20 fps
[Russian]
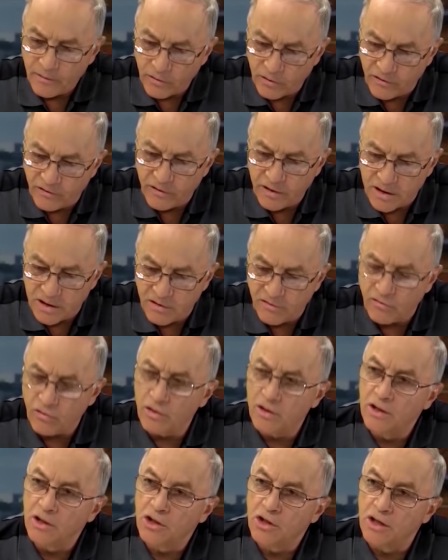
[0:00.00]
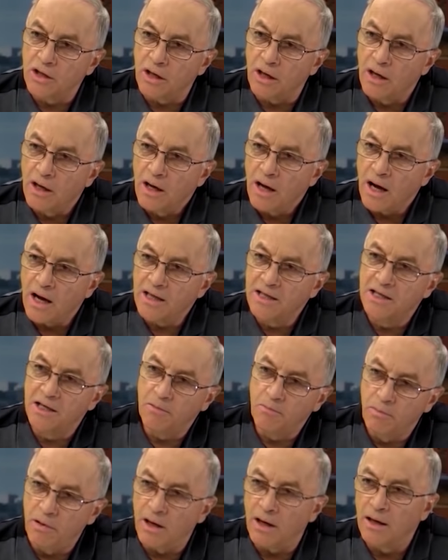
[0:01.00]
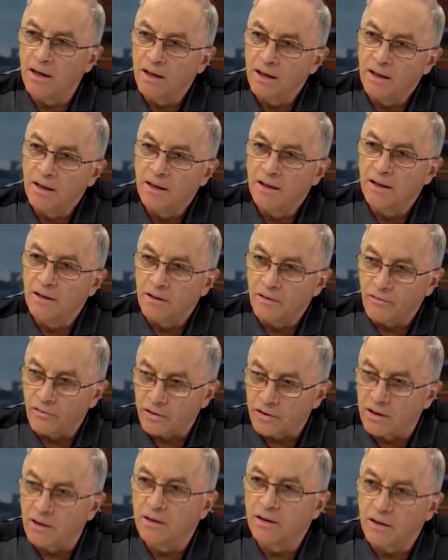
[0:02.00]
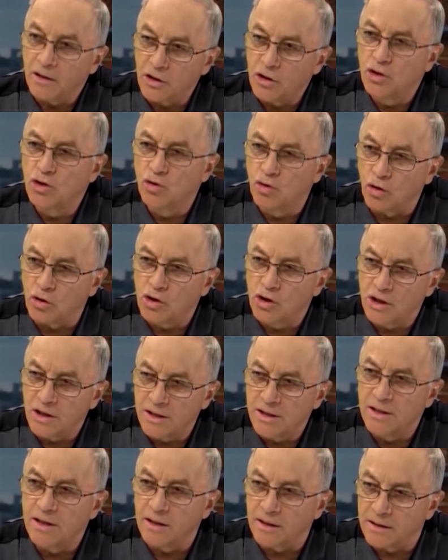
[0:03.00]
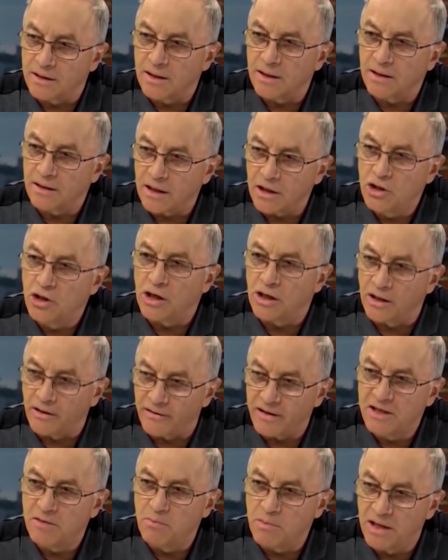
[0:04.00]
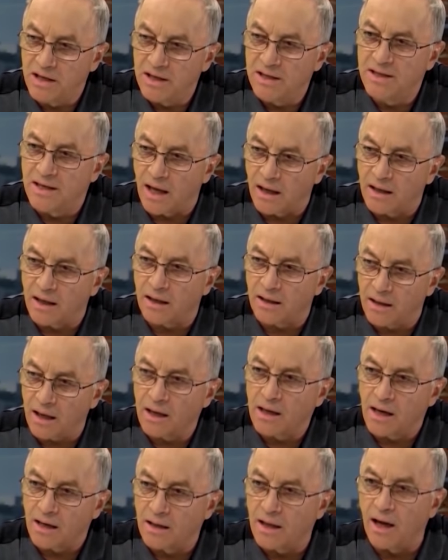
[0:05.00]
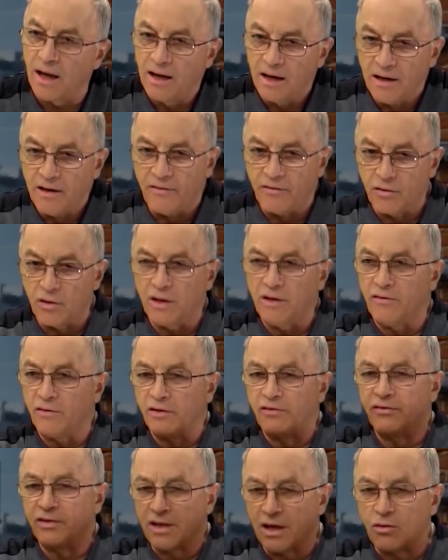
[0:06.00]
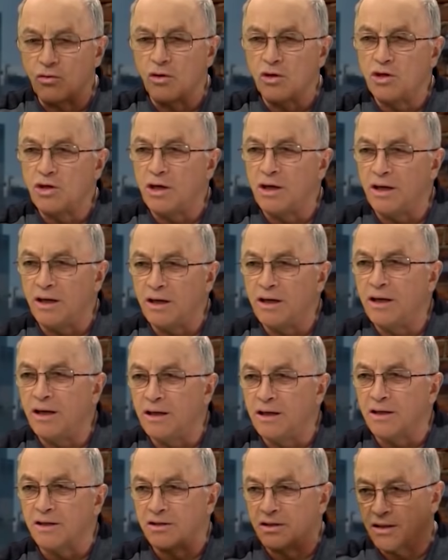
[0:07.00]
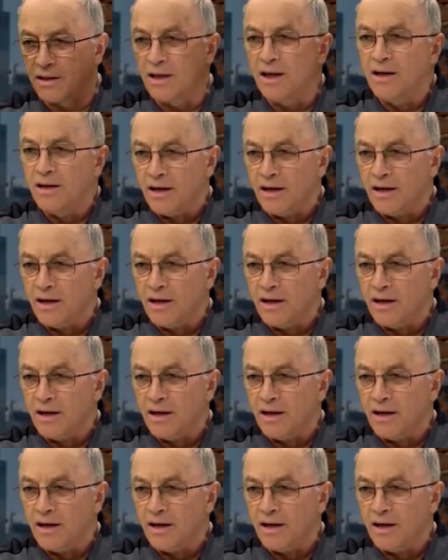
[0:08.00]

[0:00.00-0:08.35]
Вот вы сегодняшний о себе вот из той жизни, из начала 80-х, да, когда вроде вот вы закончили ГИТИС,